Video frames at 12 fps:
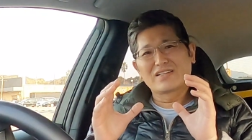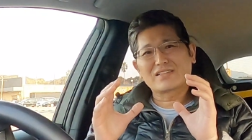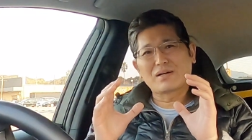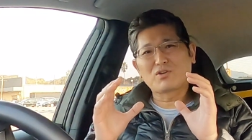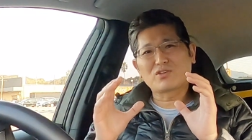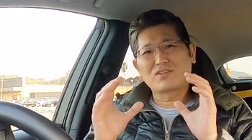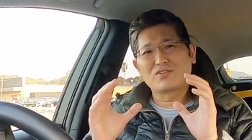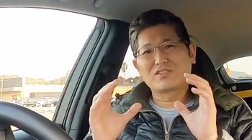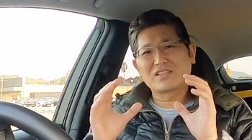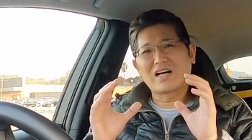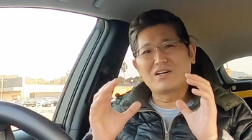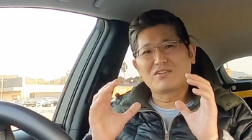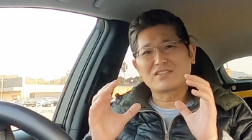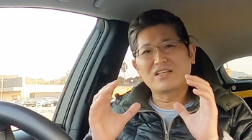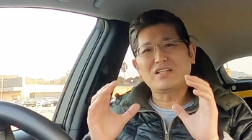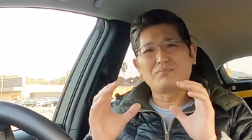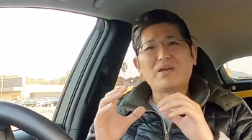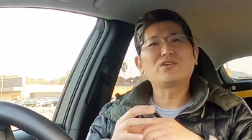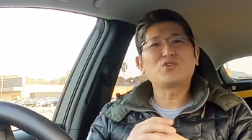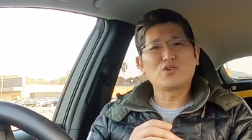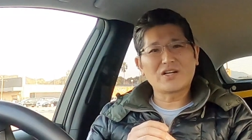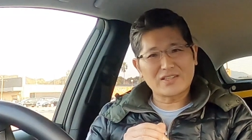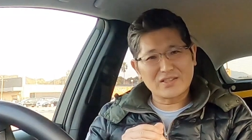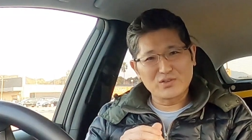サボってる時間はぜひ勉強
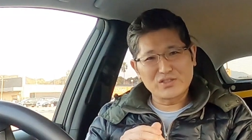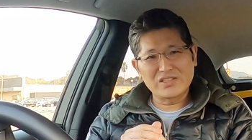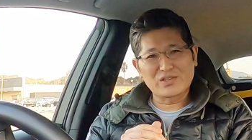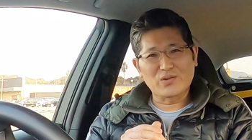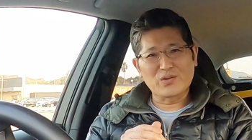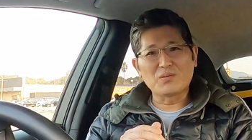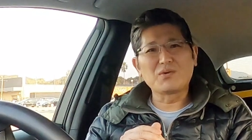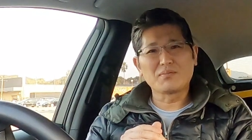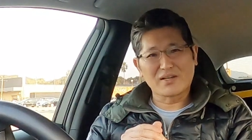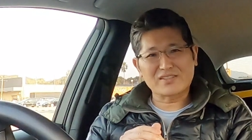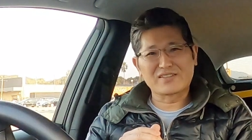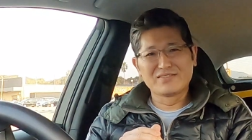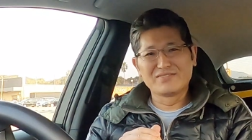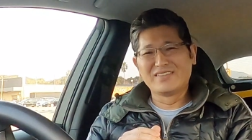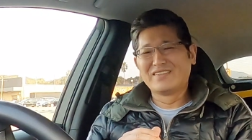に当ててほしいと思います。